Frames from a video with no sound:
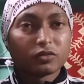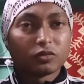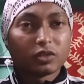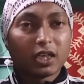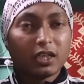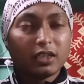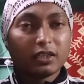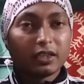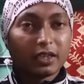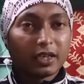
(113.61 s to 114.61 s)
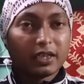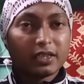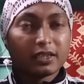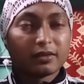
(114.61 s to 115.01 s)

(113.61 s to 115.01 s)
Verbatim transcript: টোটাল এখানে